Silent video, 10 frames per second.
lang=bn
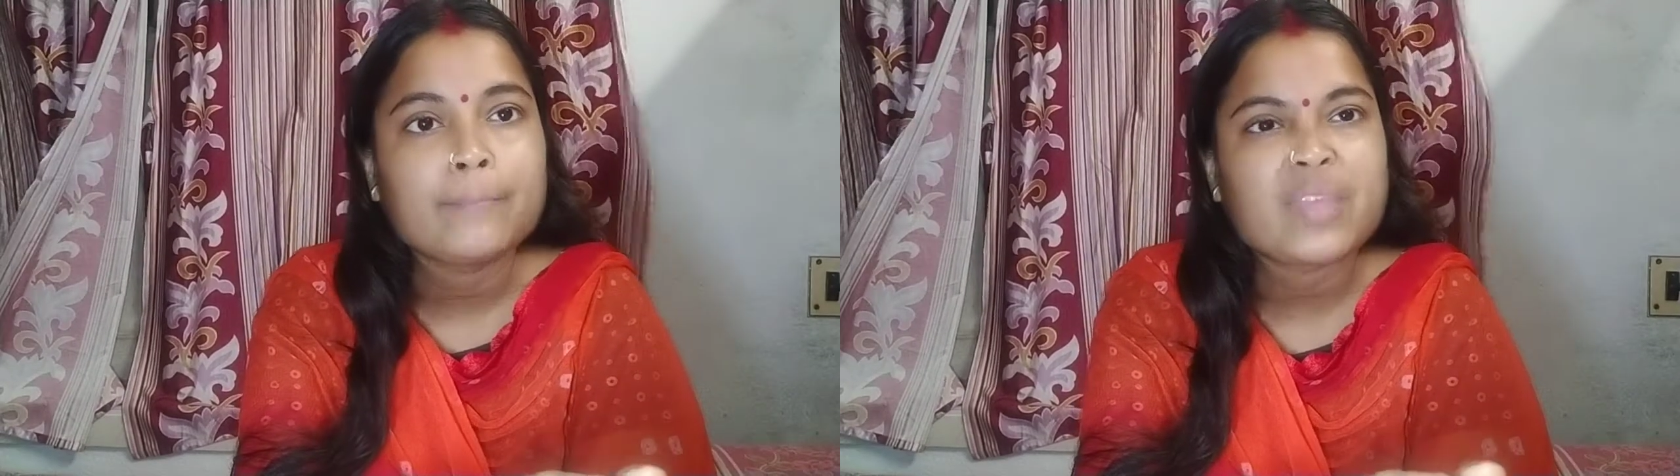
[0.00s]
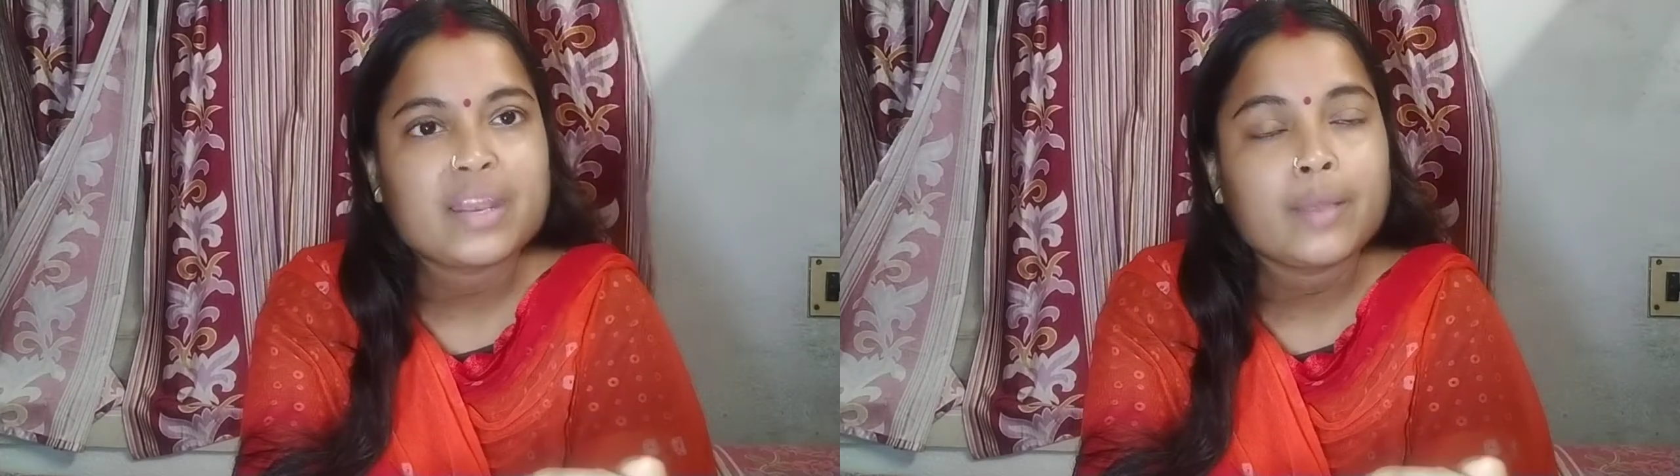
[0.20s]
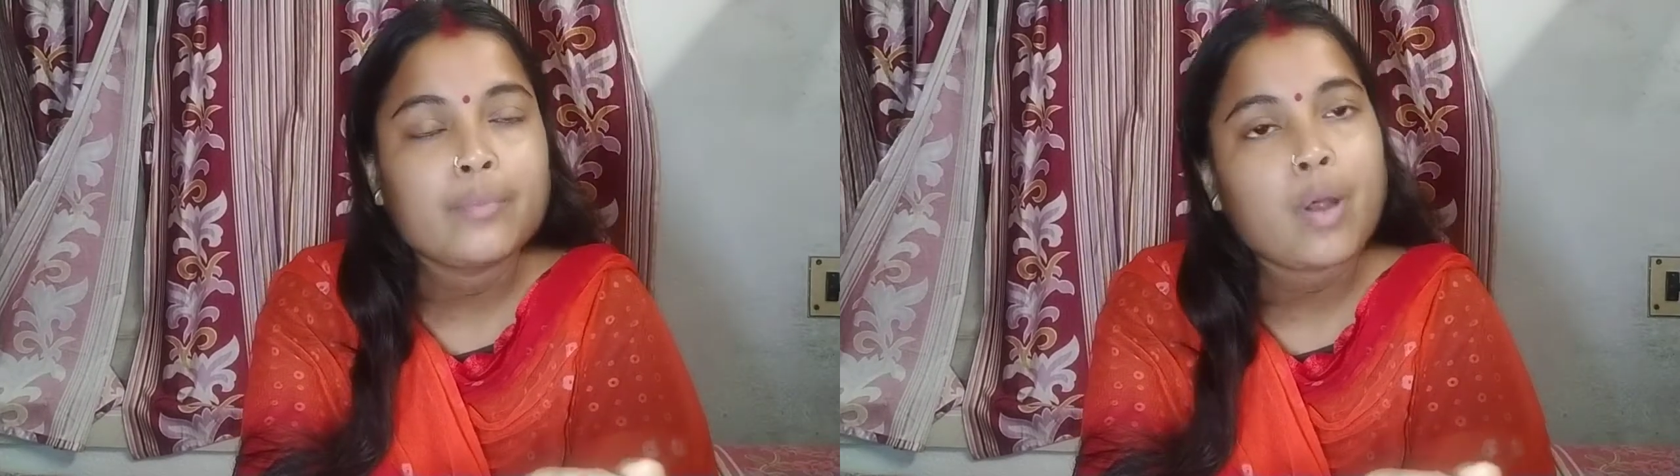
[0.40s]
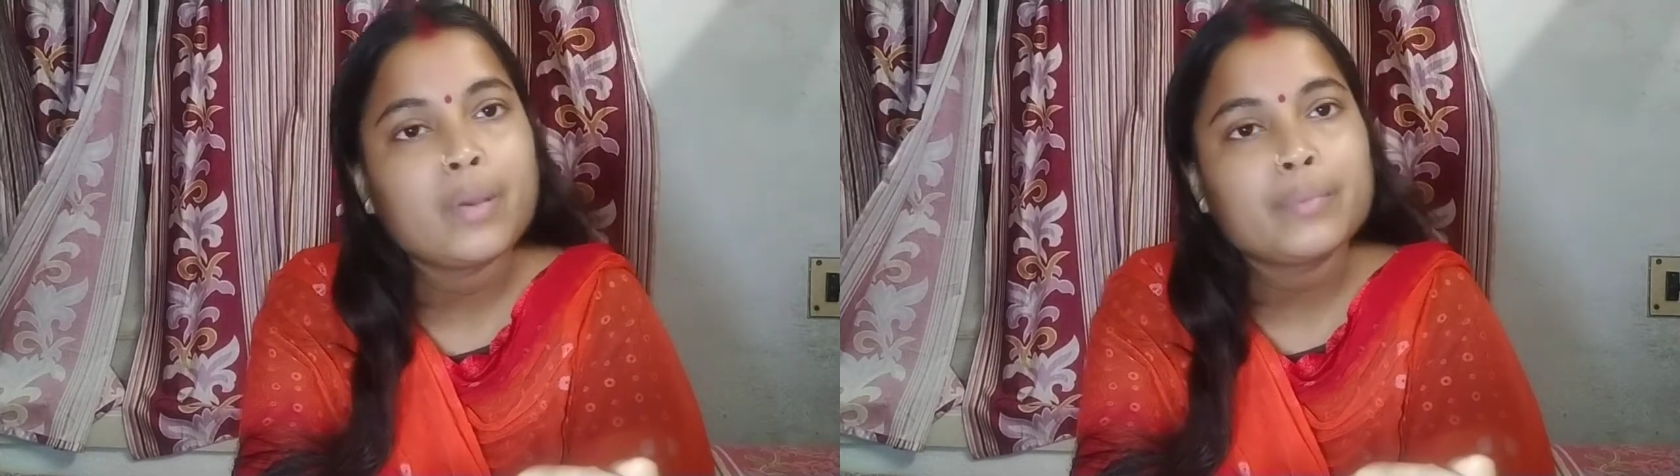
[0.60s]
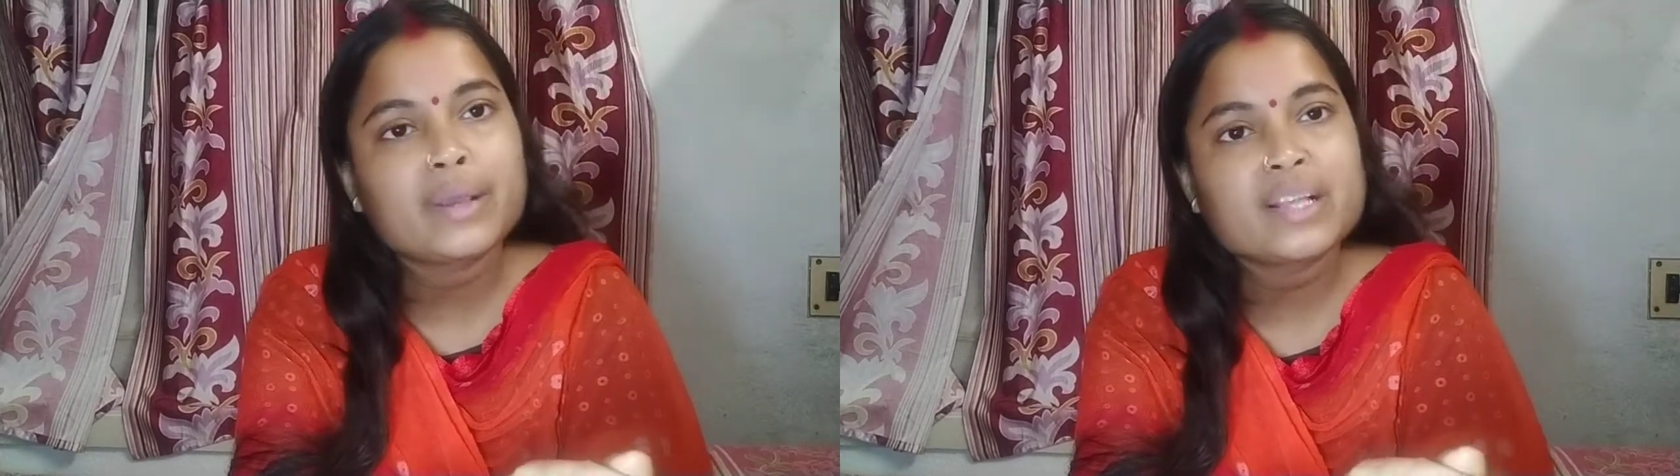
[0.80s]
এটাকে
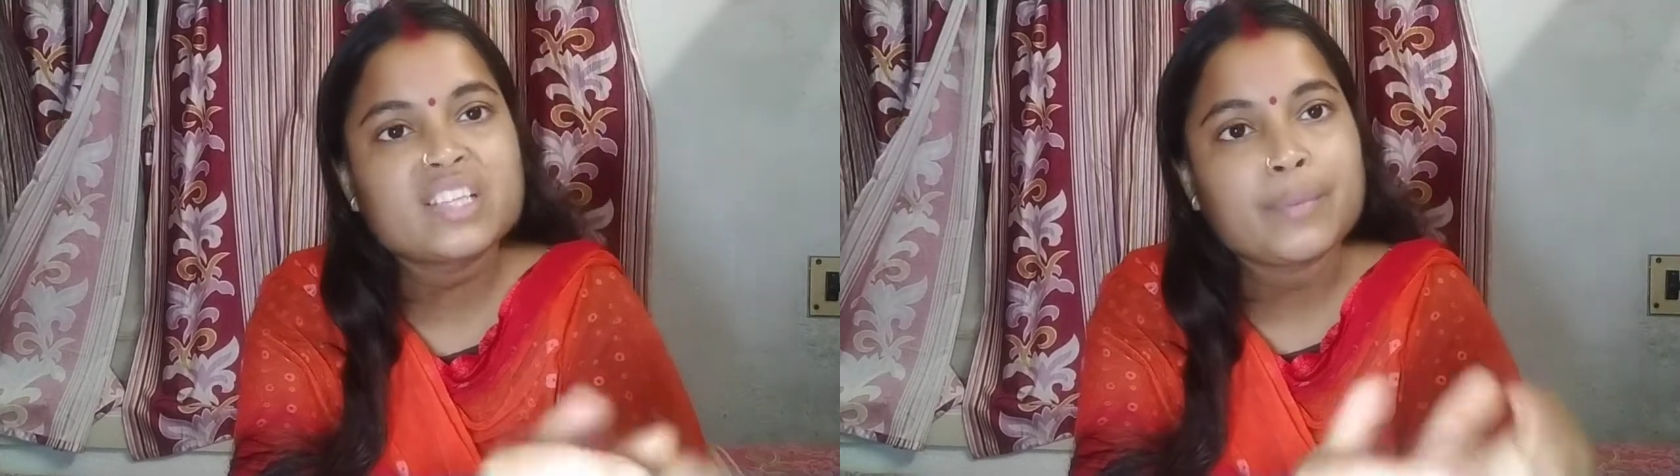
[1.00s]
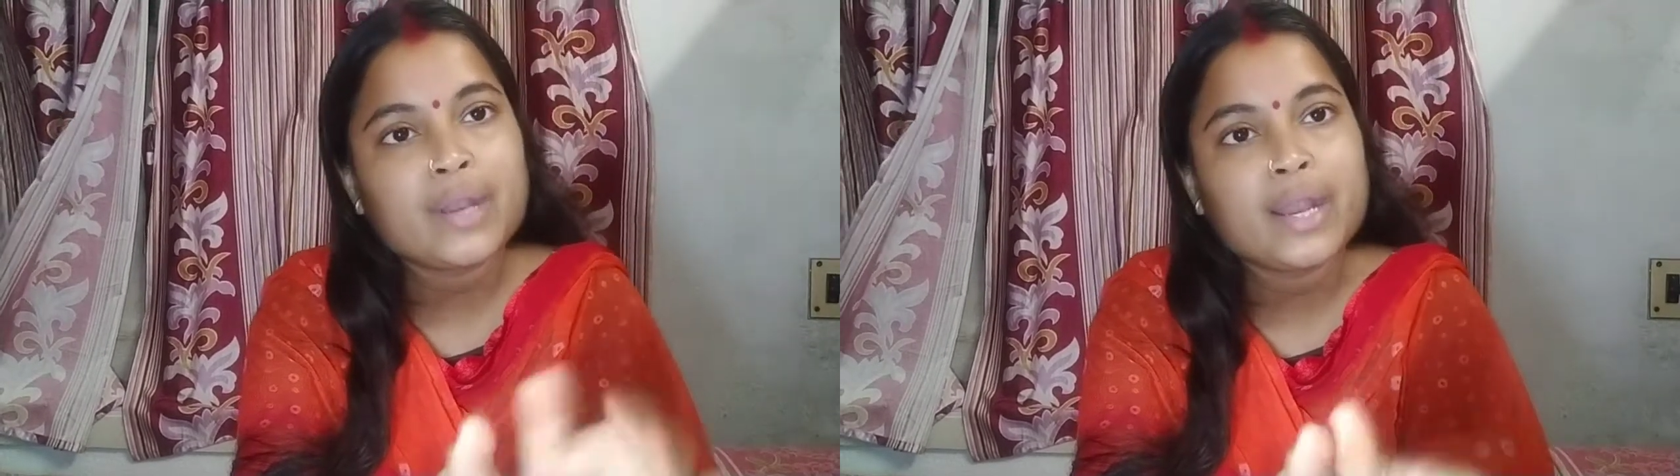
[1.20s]
প্রবলেমটাকে চেপে না